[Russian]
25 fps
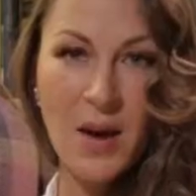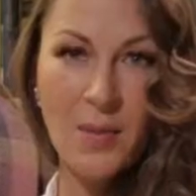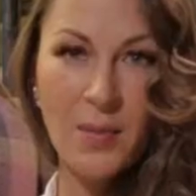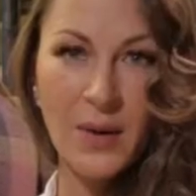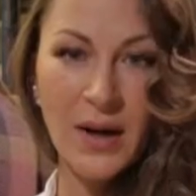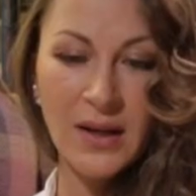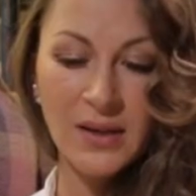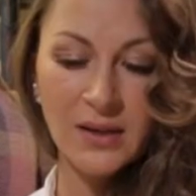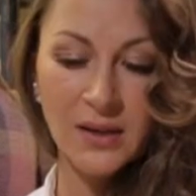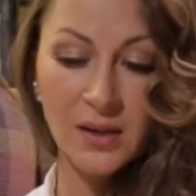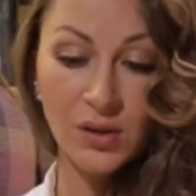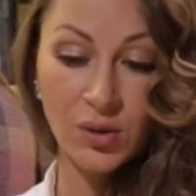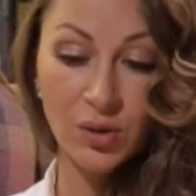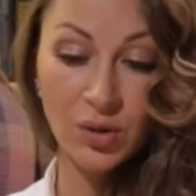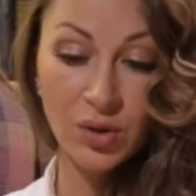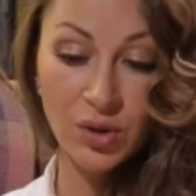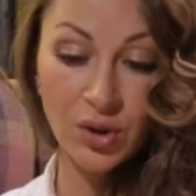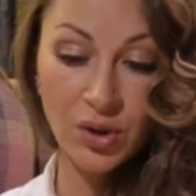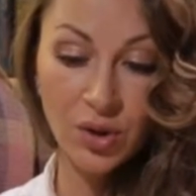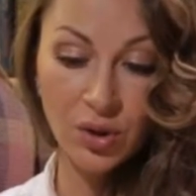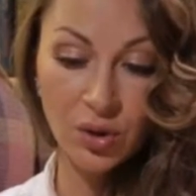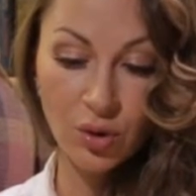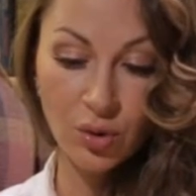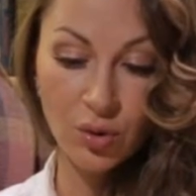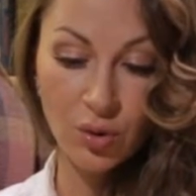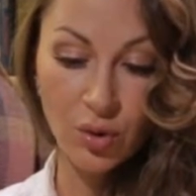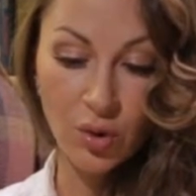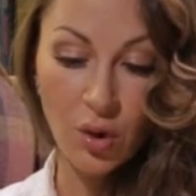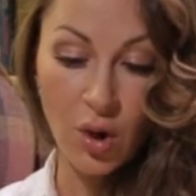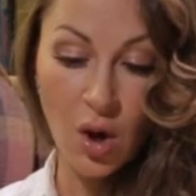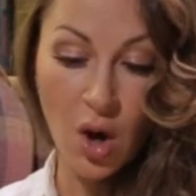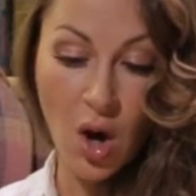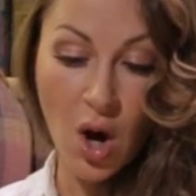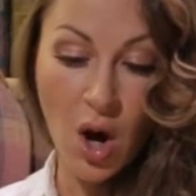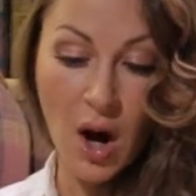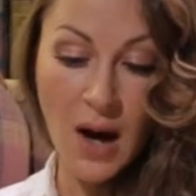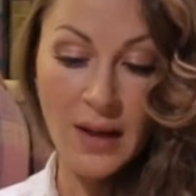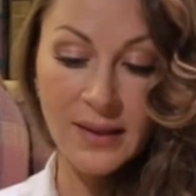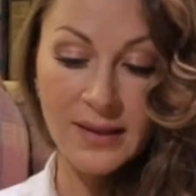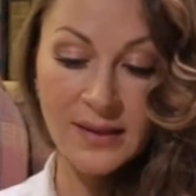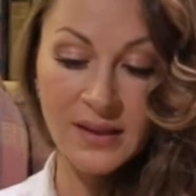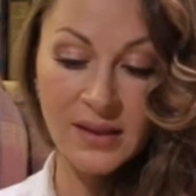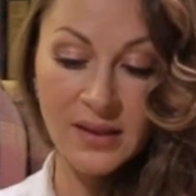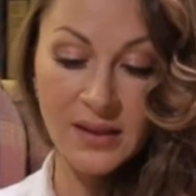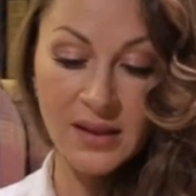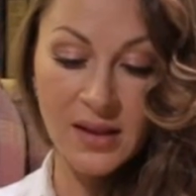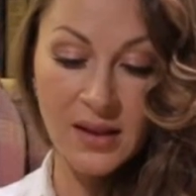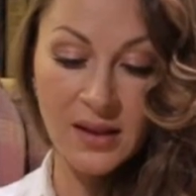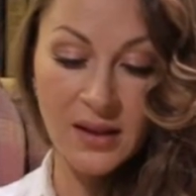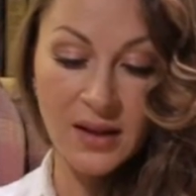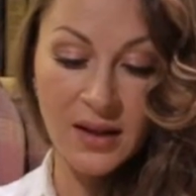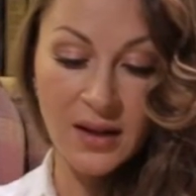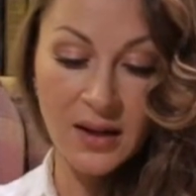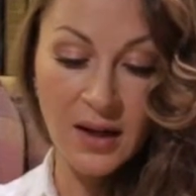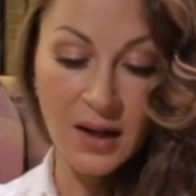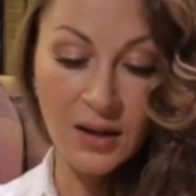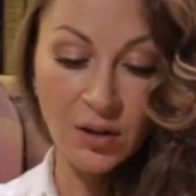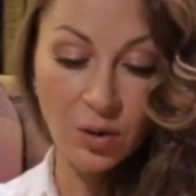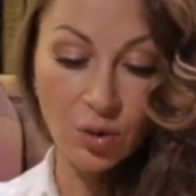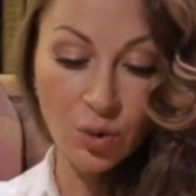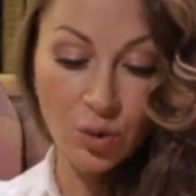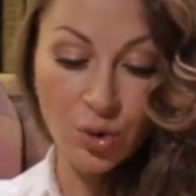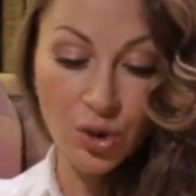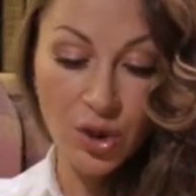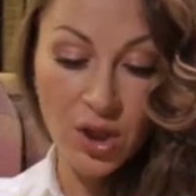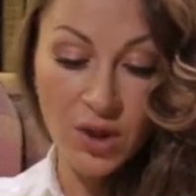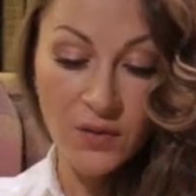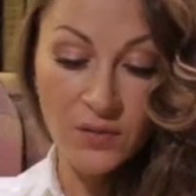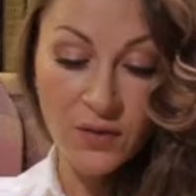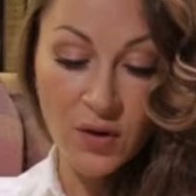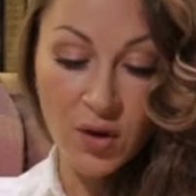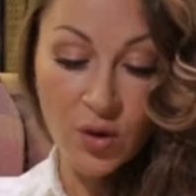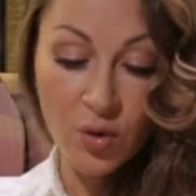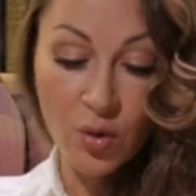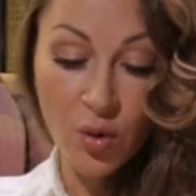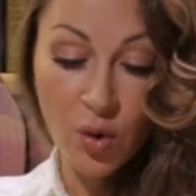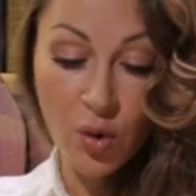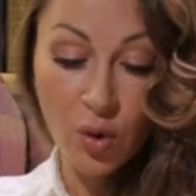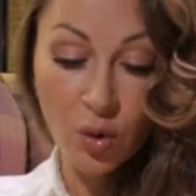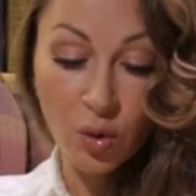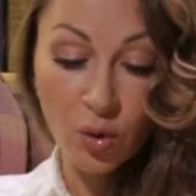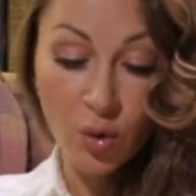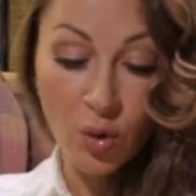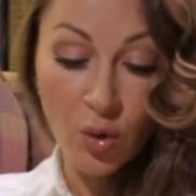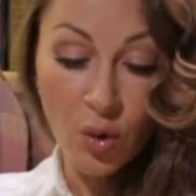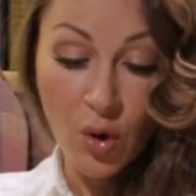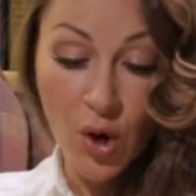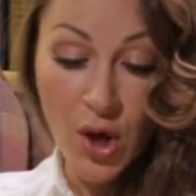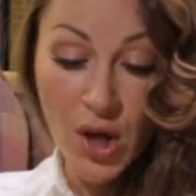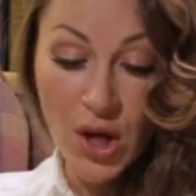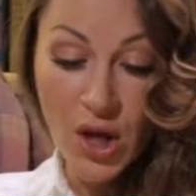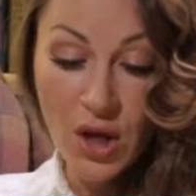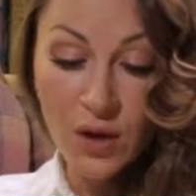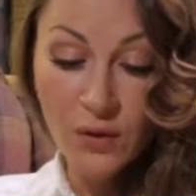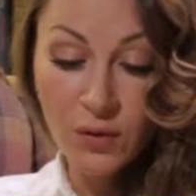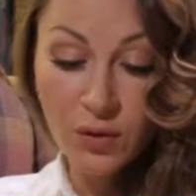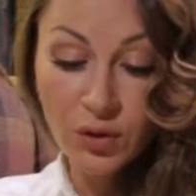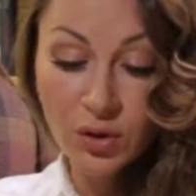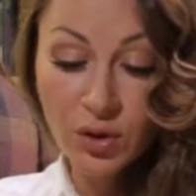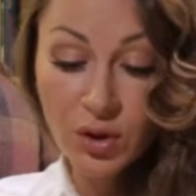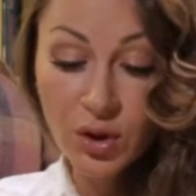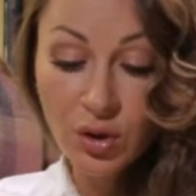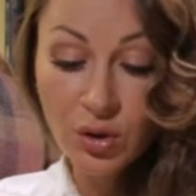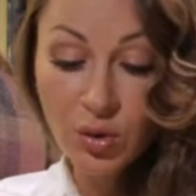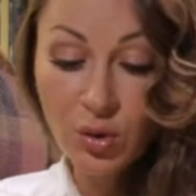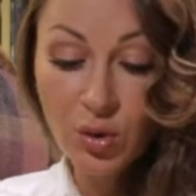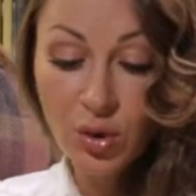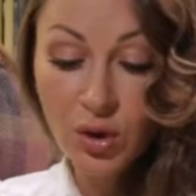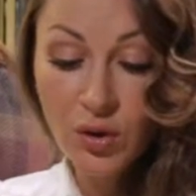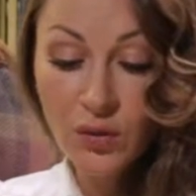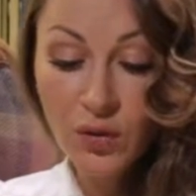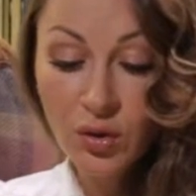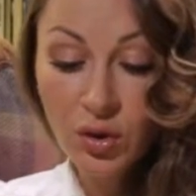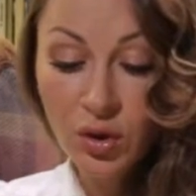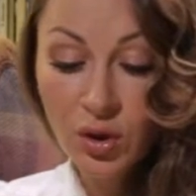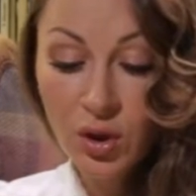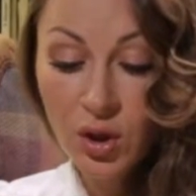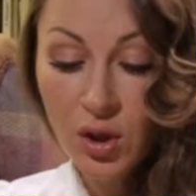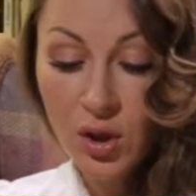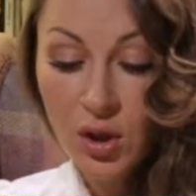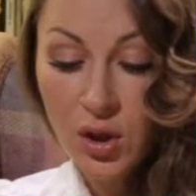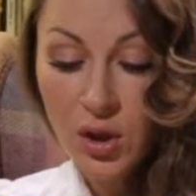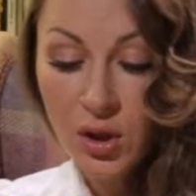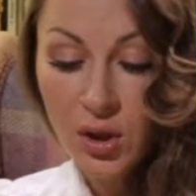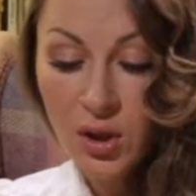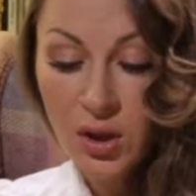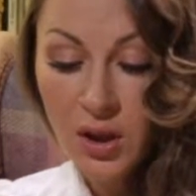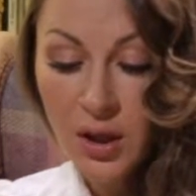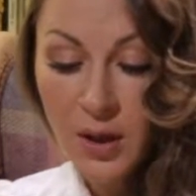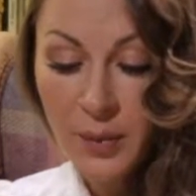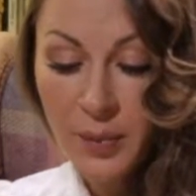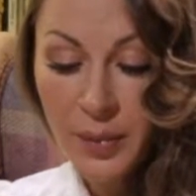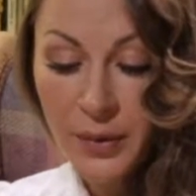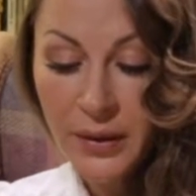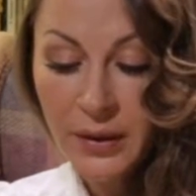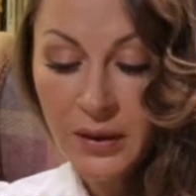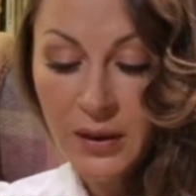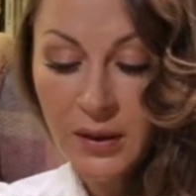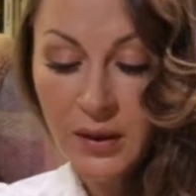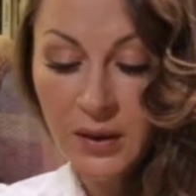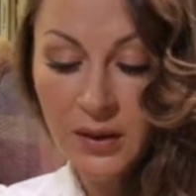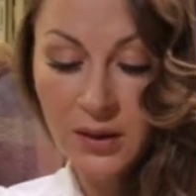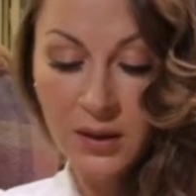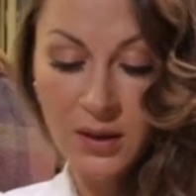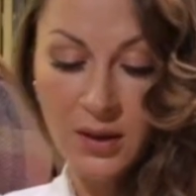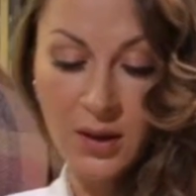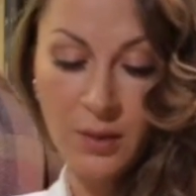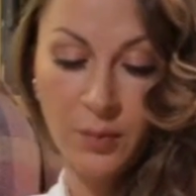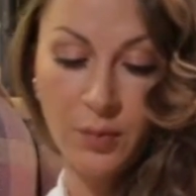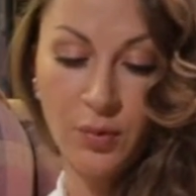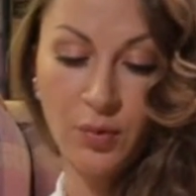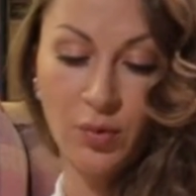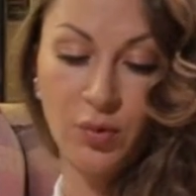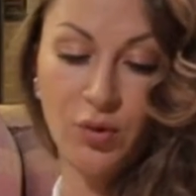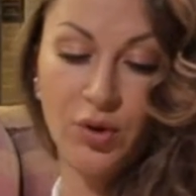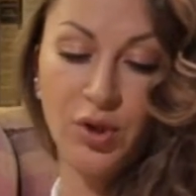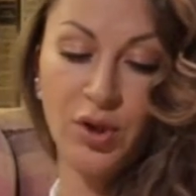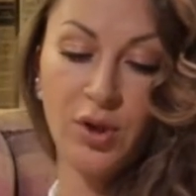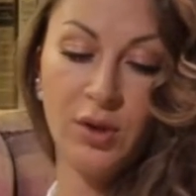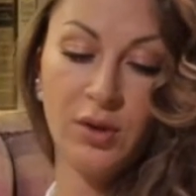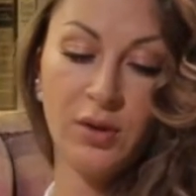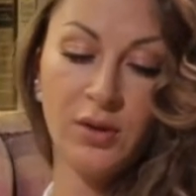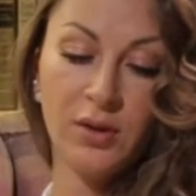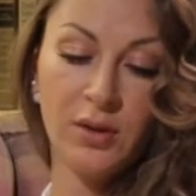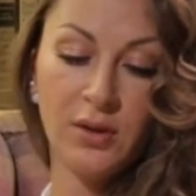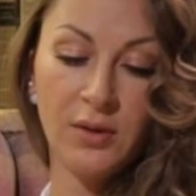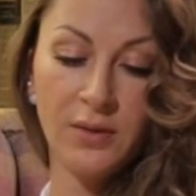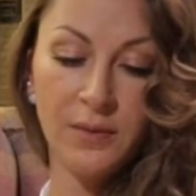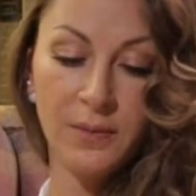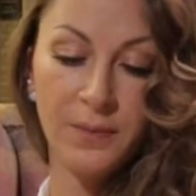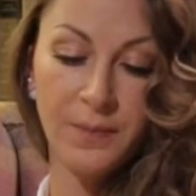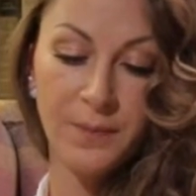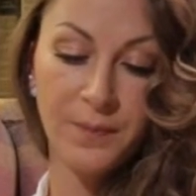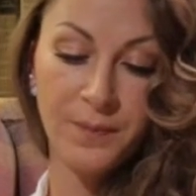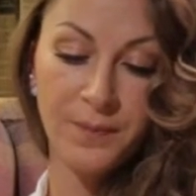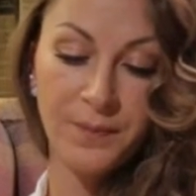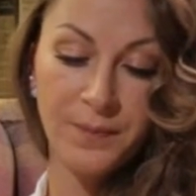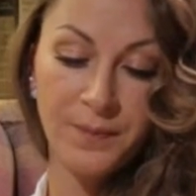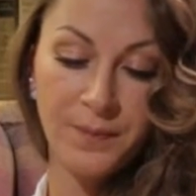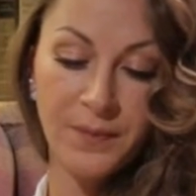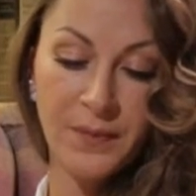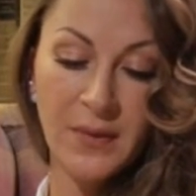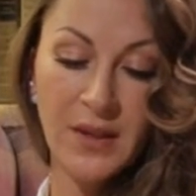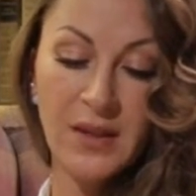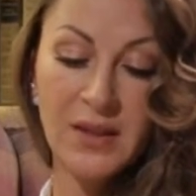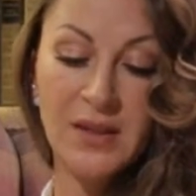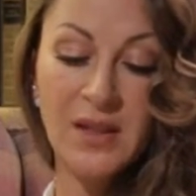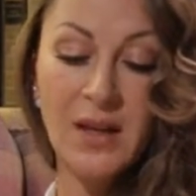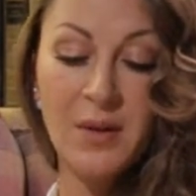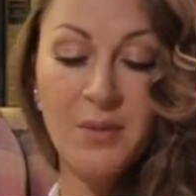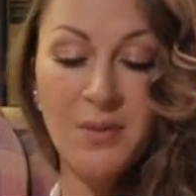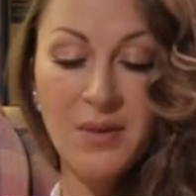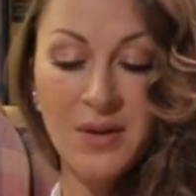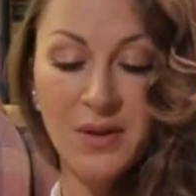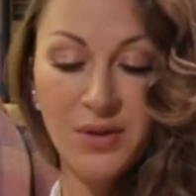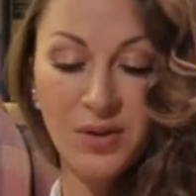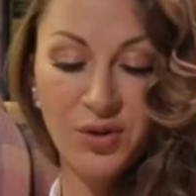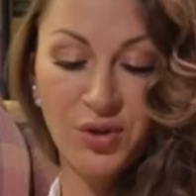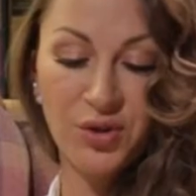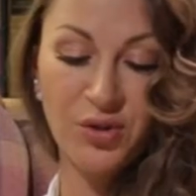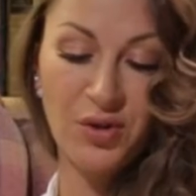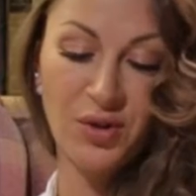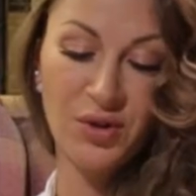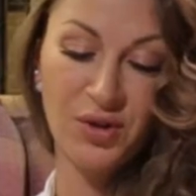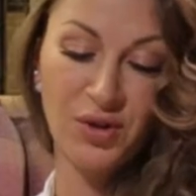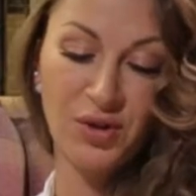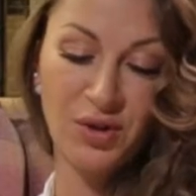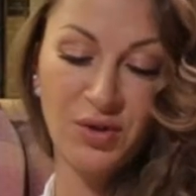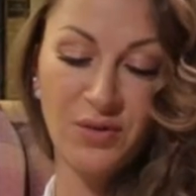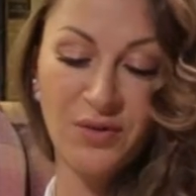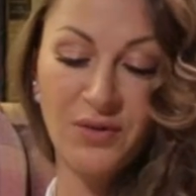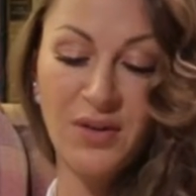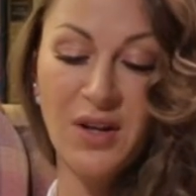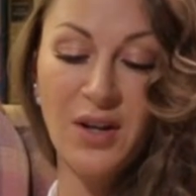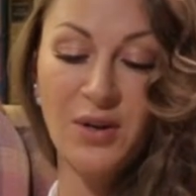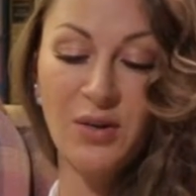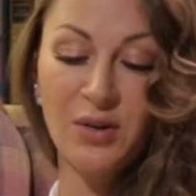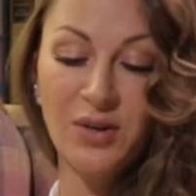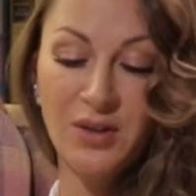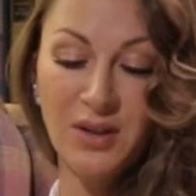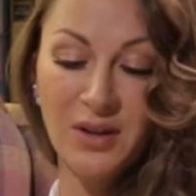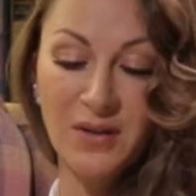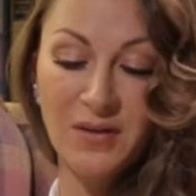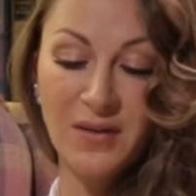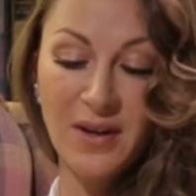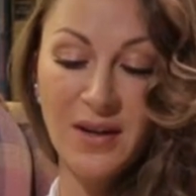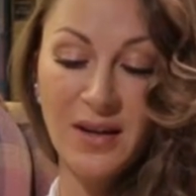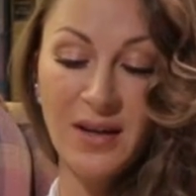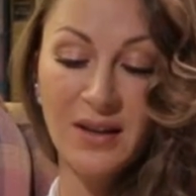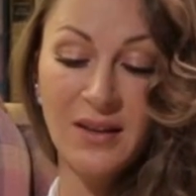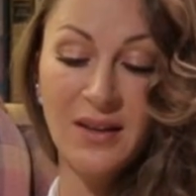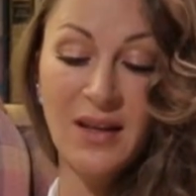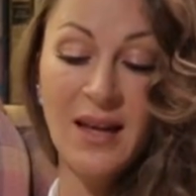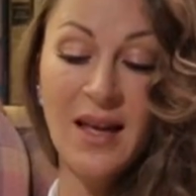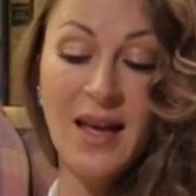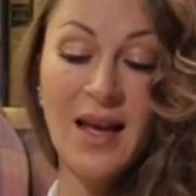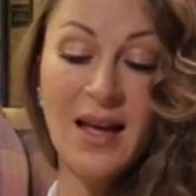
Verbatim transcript: Продел он нитку от целой катушки в иголку, и вот нитка у него длинная-предлинная получилась. Забыл черт, что в народе говорят,